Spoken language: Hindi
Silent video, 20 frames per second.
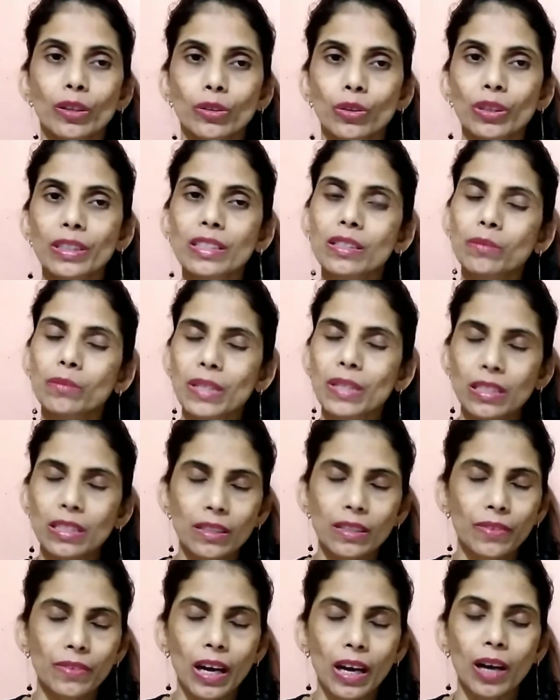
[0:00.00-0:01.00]
तो इसमें
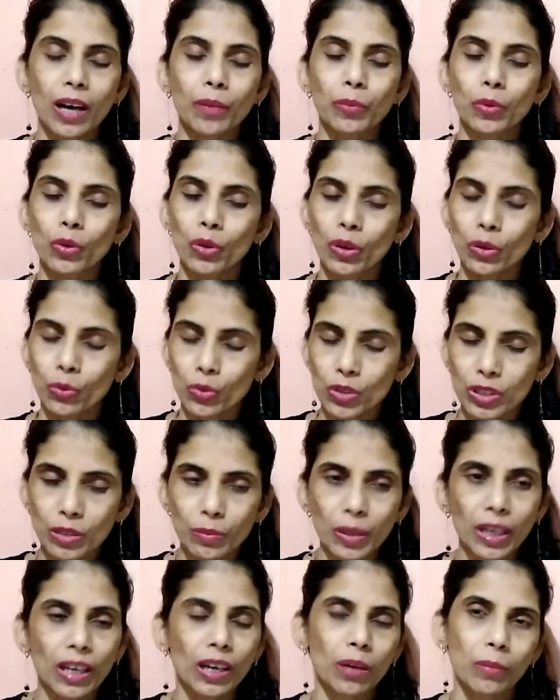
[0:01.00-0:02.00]
सिर्फ आपको
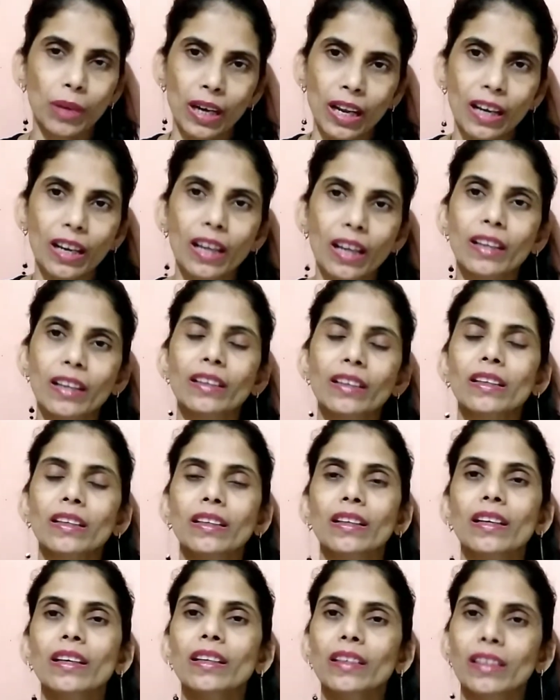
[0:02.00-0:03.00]
उसमें हड़बड़ाना
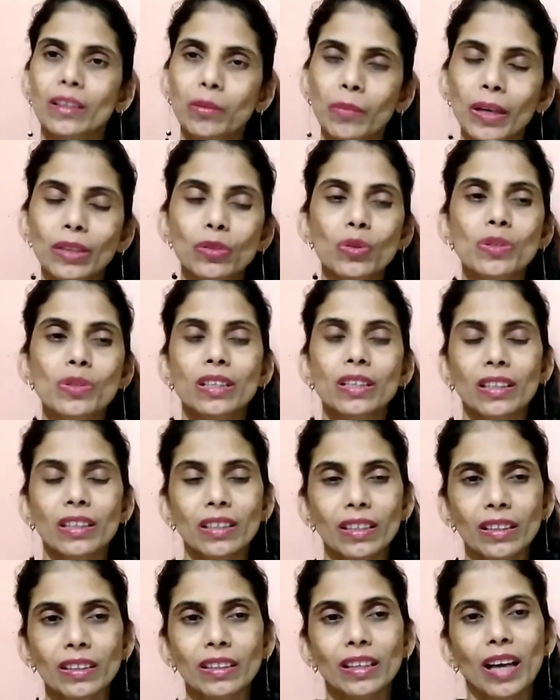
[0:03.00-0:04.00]
नहीं है ये बात तो
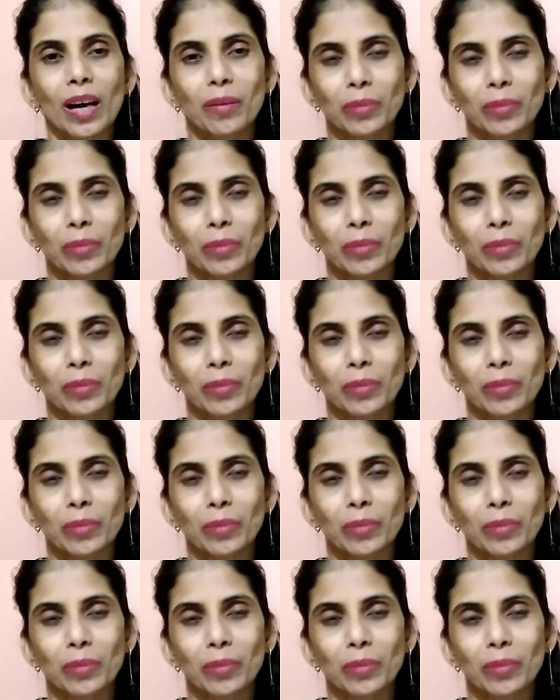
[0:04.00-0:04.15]
सही है कि